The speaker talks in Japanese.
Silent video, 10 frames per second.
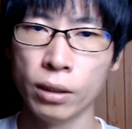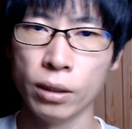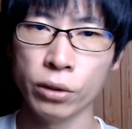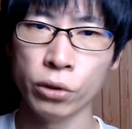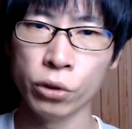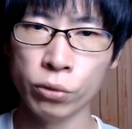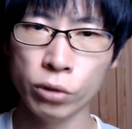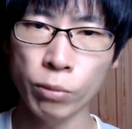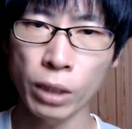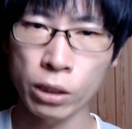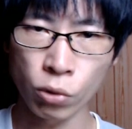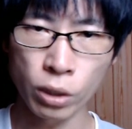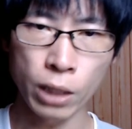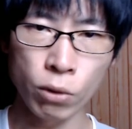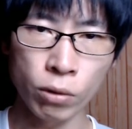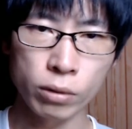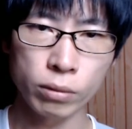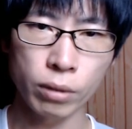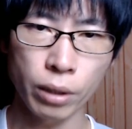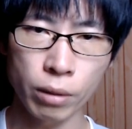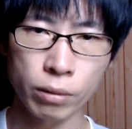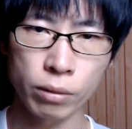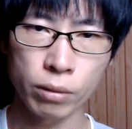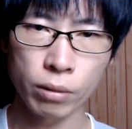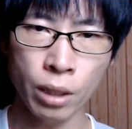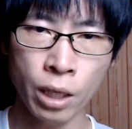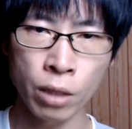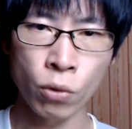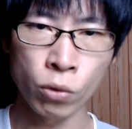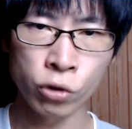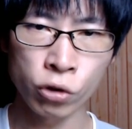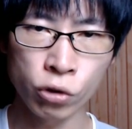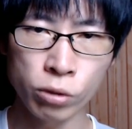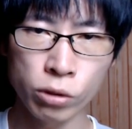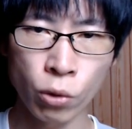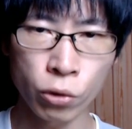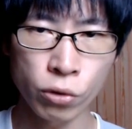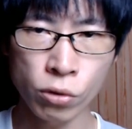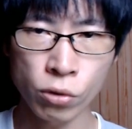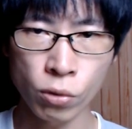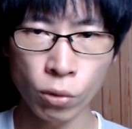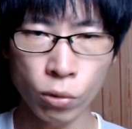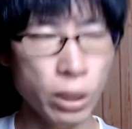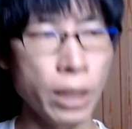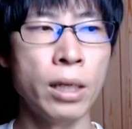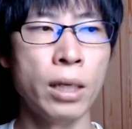いうふうに、まあ、それらを栄養を十分に補給することで